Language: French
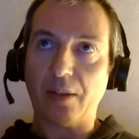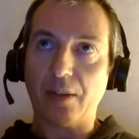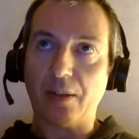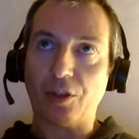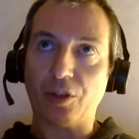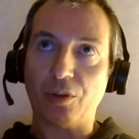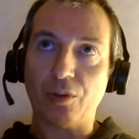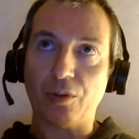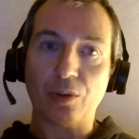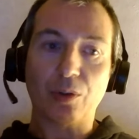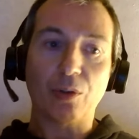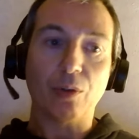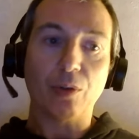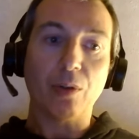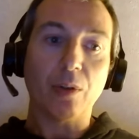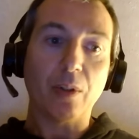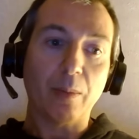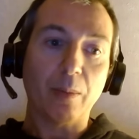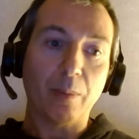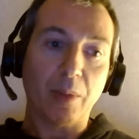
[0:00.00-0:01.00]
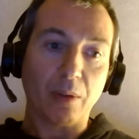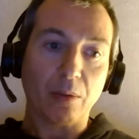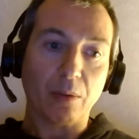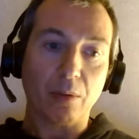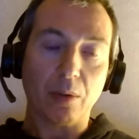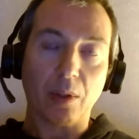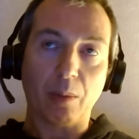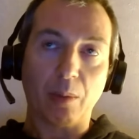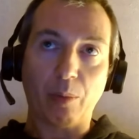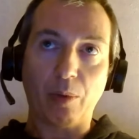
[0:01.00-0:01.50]
sachant que bien
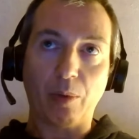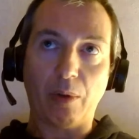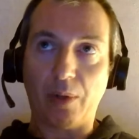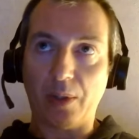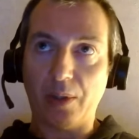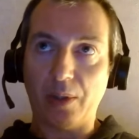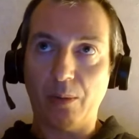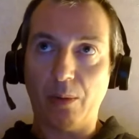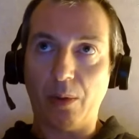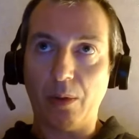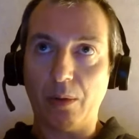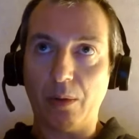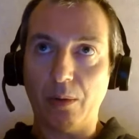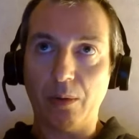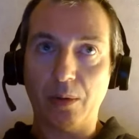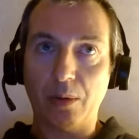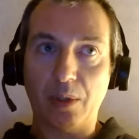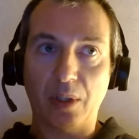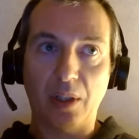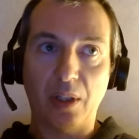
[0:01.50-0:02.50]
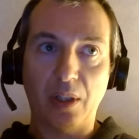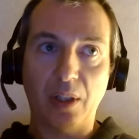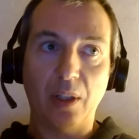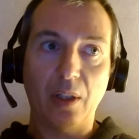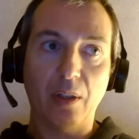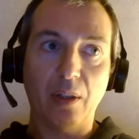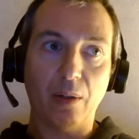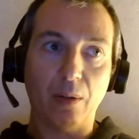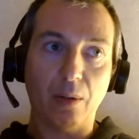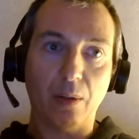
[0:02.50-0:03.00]
sûr il peut y avoir des workloads
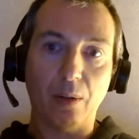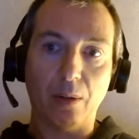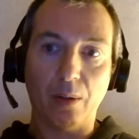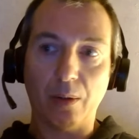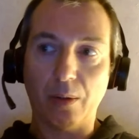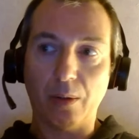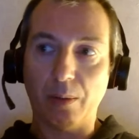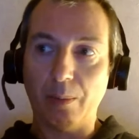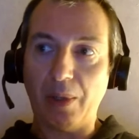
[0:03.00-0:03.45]
qui euh,